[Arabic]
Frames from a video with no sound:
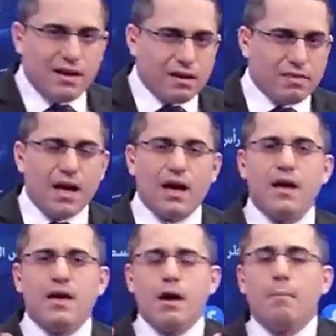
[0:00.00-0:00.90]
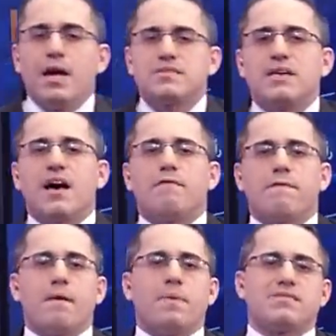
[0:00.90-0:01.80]
اللي عرضناها
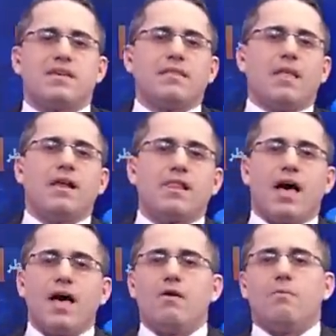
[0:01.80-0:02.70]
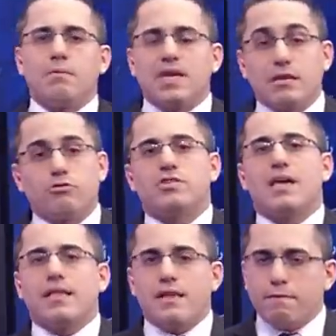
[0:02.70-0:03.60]
مسافة بسيطة للغاية وممكن أن
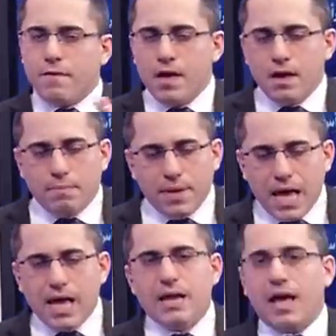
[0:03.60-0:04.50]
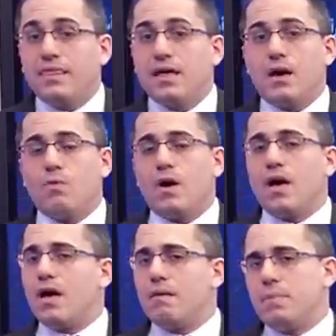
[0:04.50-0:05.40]
تستهدف بأي لحظة
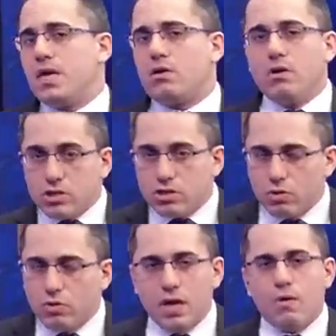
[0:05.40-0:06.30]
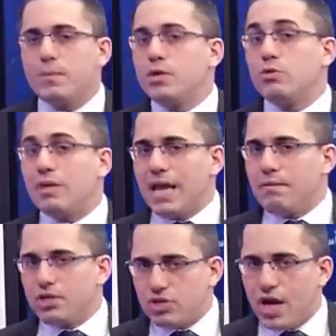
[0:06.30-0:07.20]
وبكل سهولة ومن دون
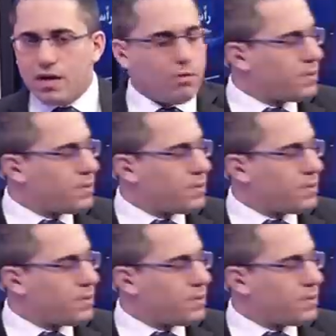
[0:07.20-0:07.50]
أي مشاكل